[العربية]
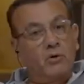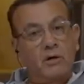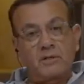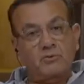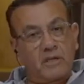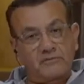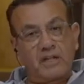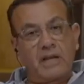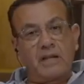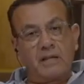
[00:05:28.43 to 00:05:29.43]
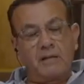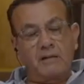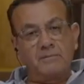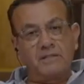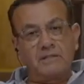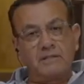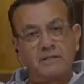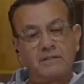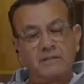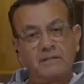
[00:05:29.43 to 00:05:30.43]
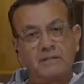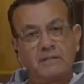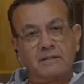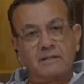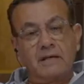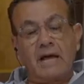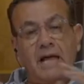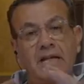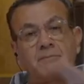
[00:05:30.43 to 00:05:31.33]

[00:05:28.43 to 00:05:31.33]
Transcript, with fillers: هو برضه هيفضل على علاقه بيكي قال